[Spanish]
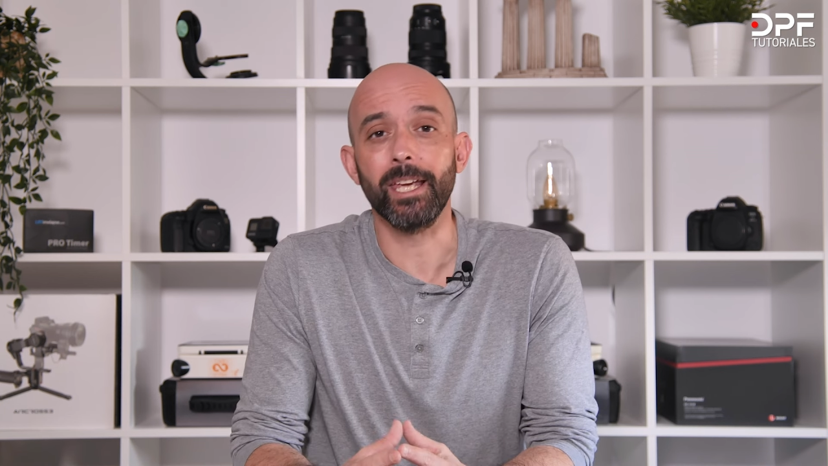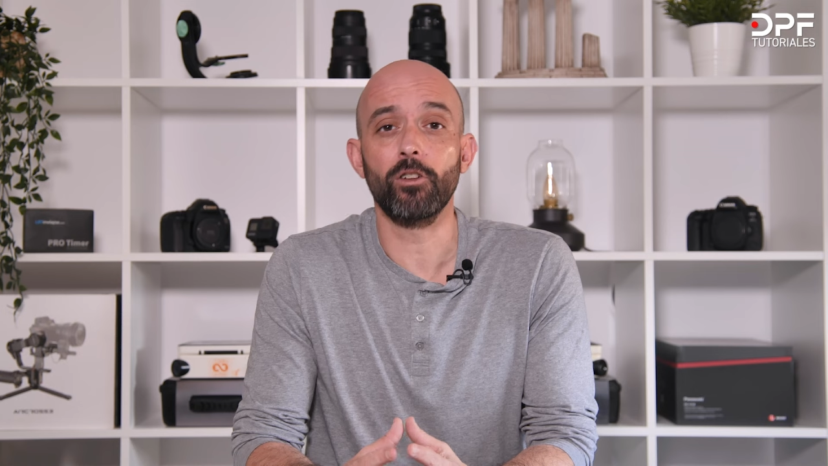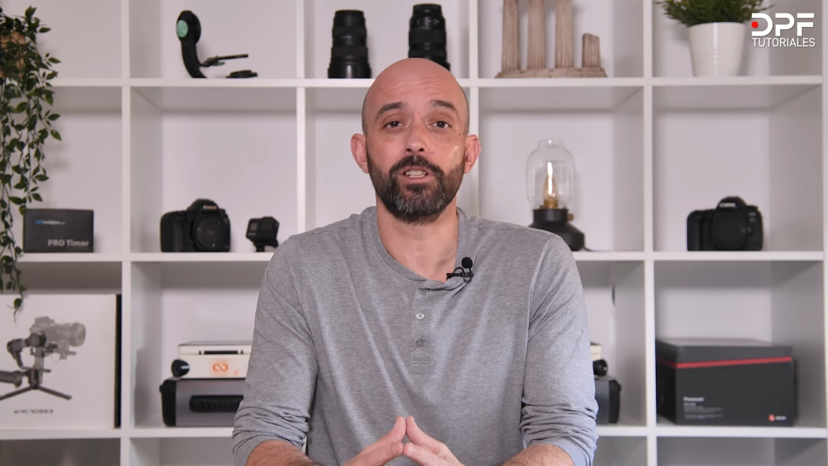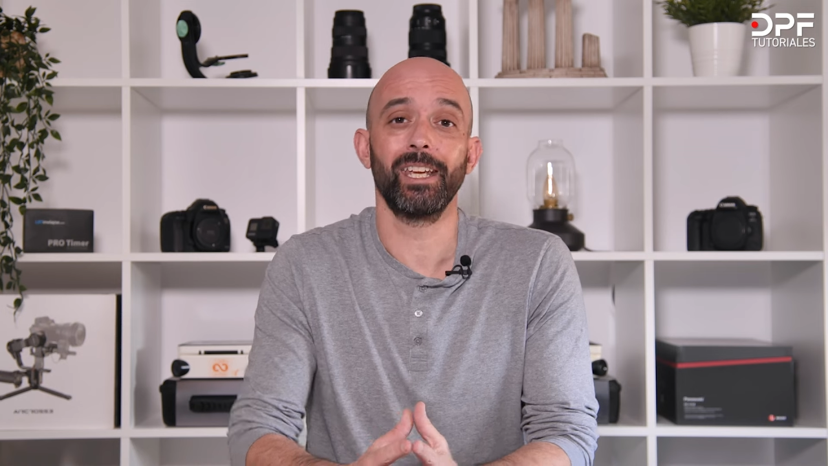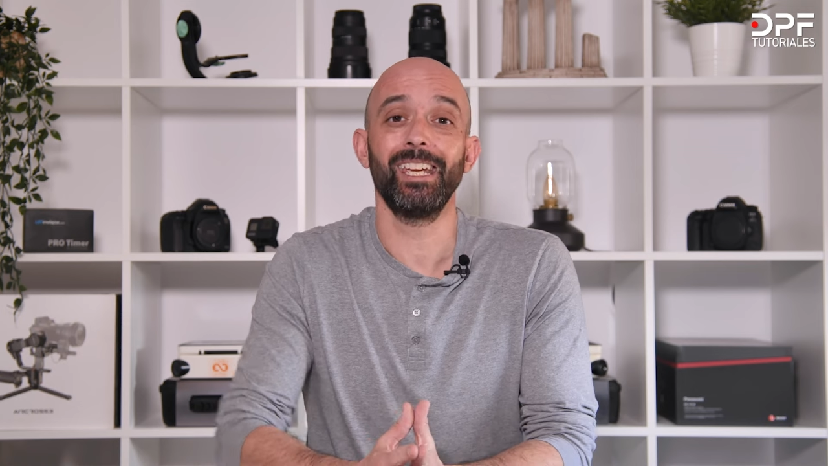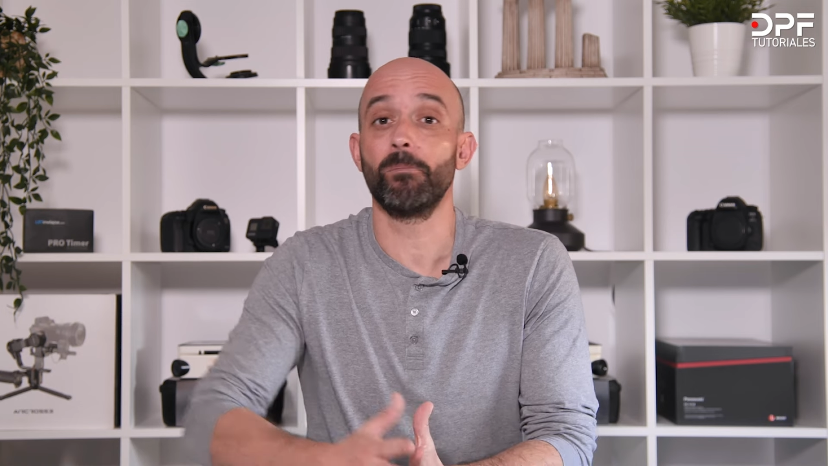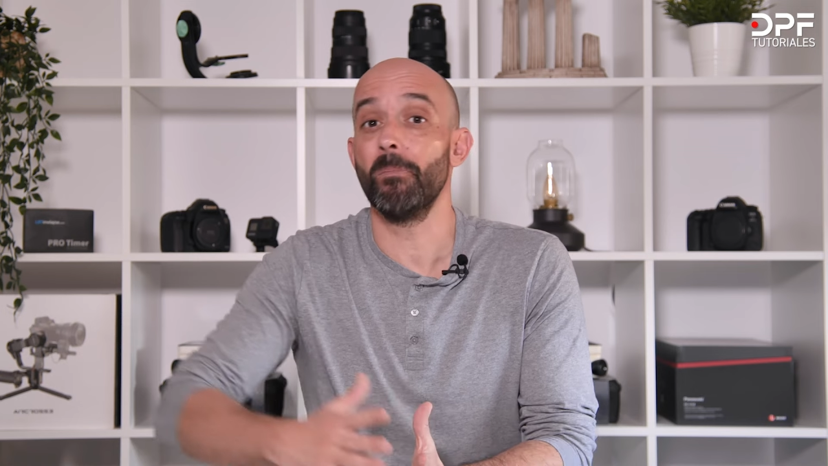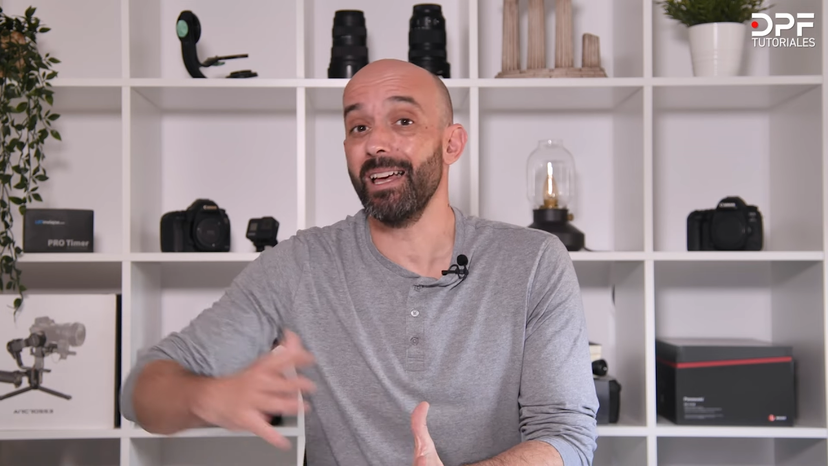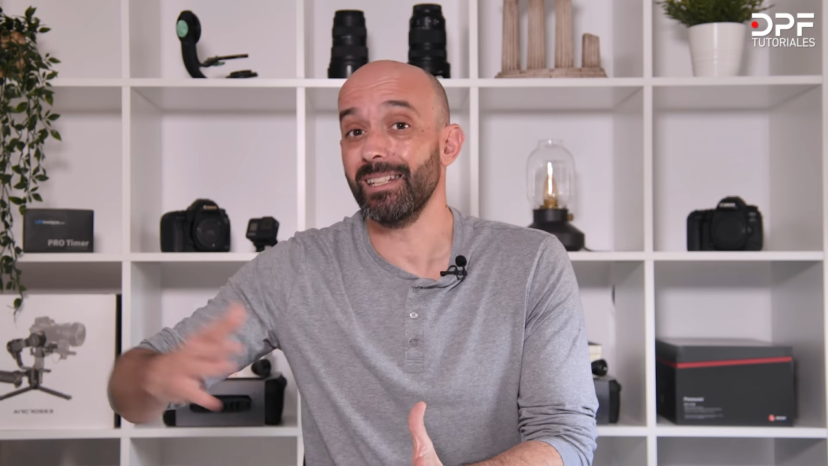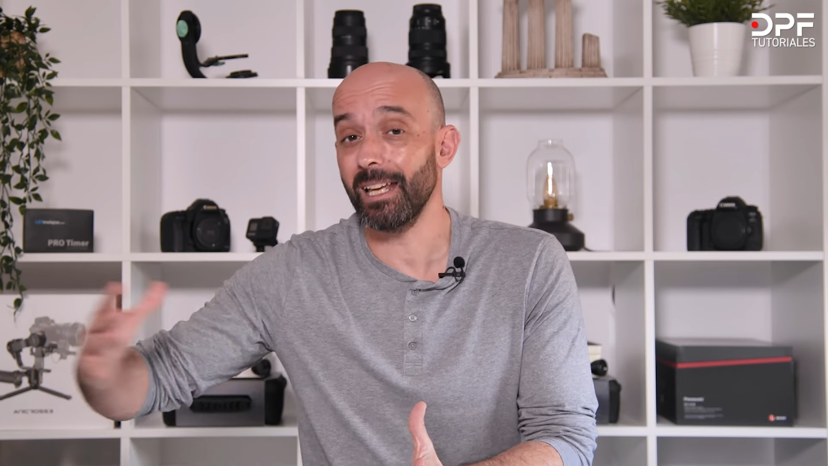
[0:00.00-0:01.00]
y conseguir
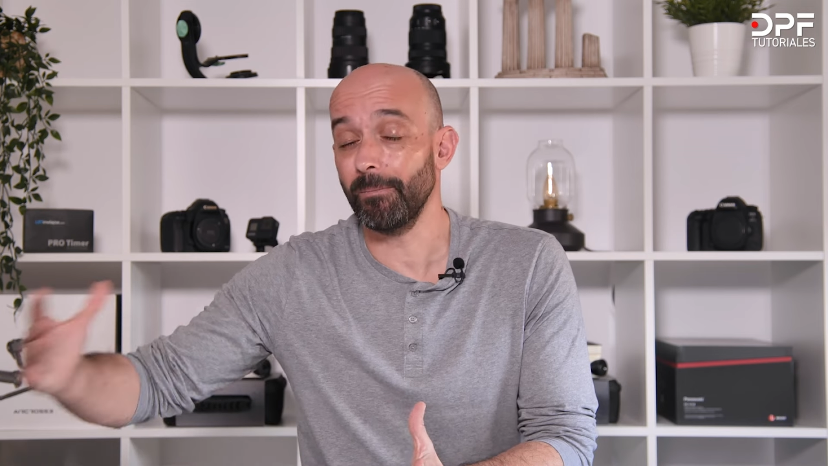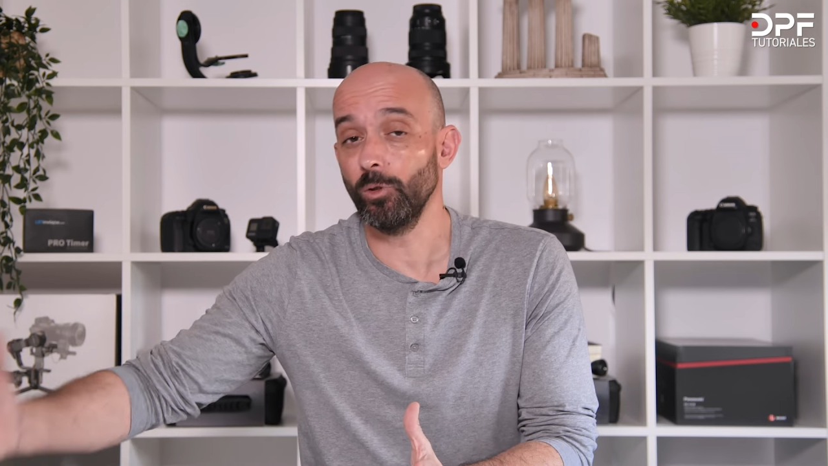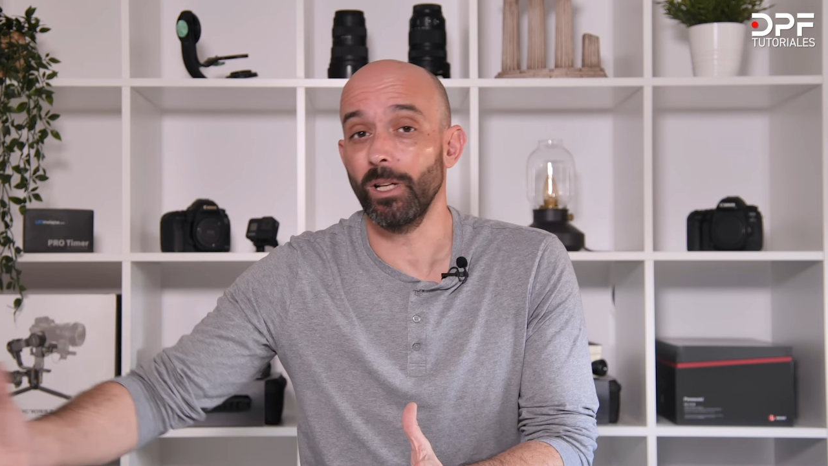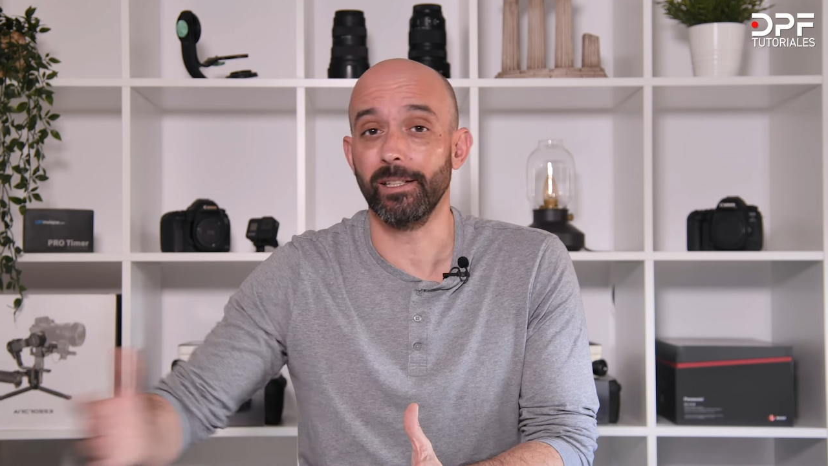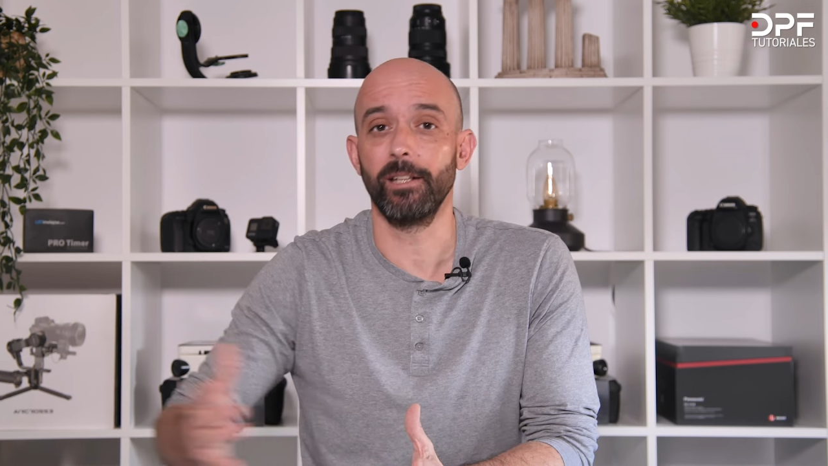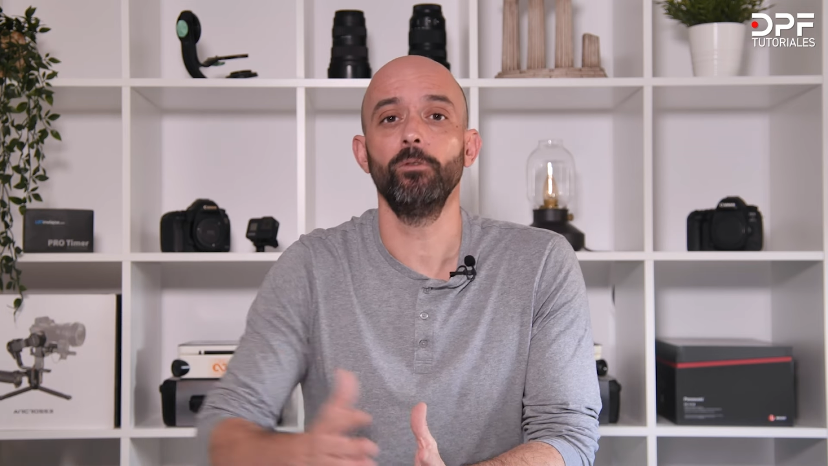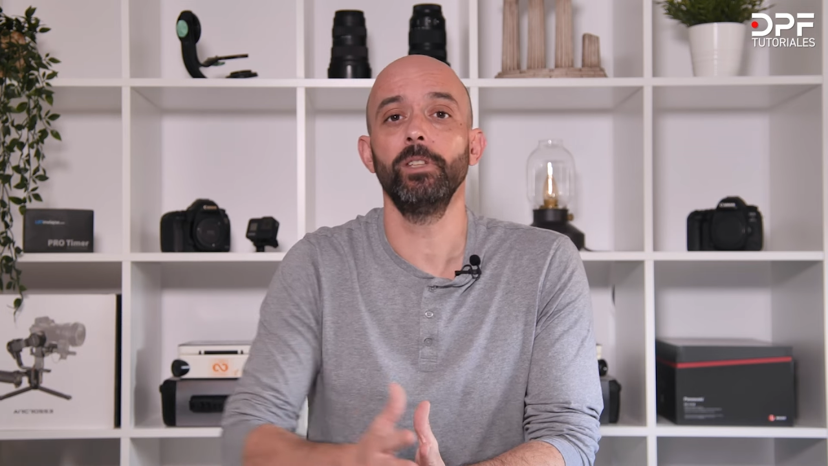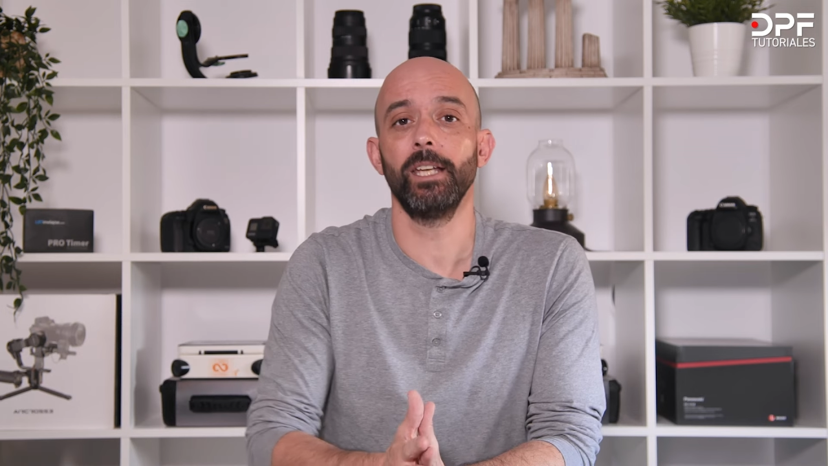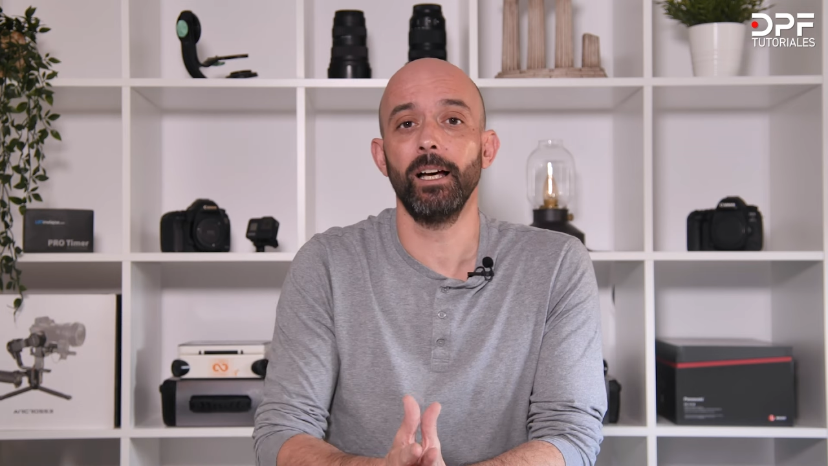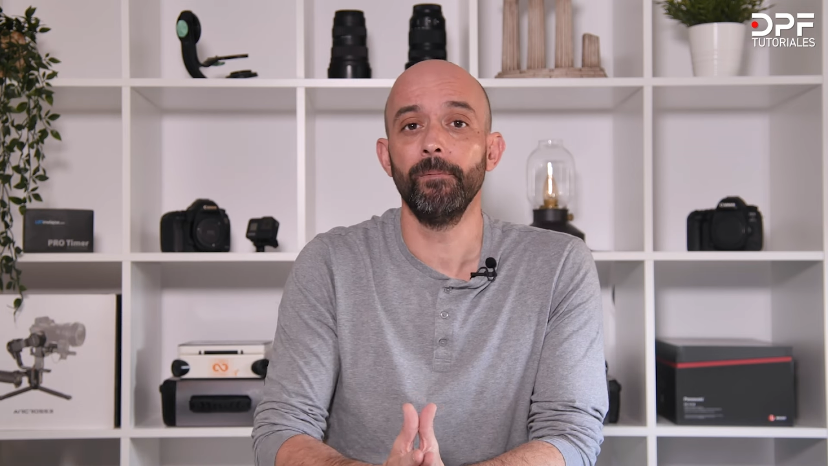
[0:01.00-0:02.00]
más capturas en
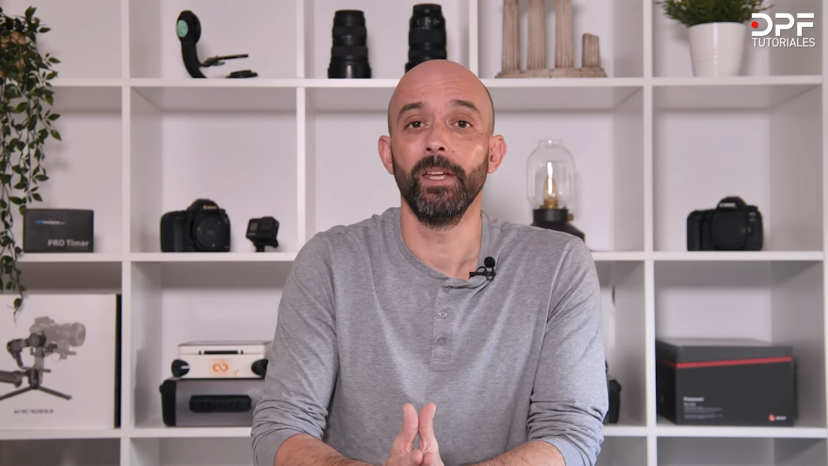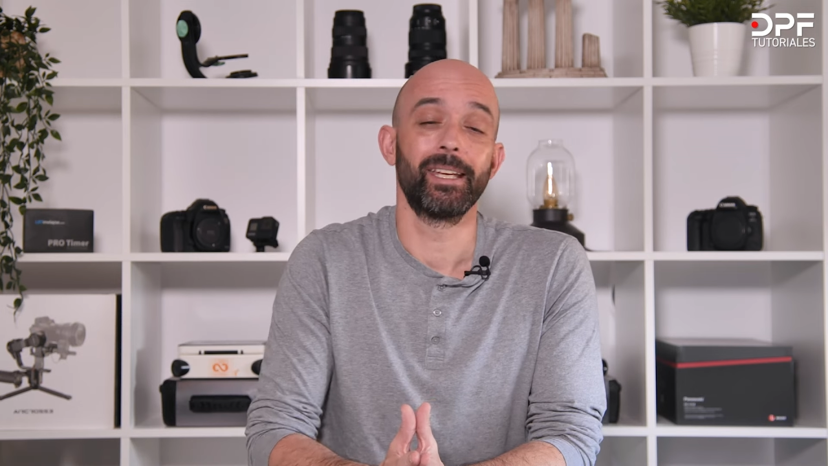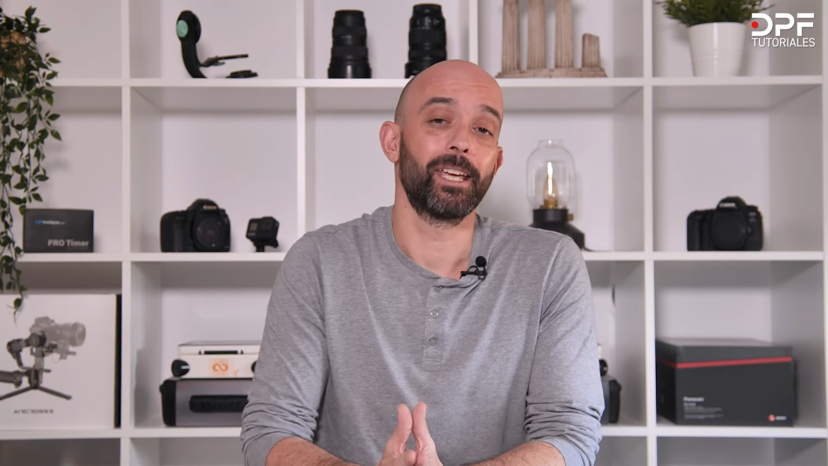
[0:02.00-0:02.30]
un día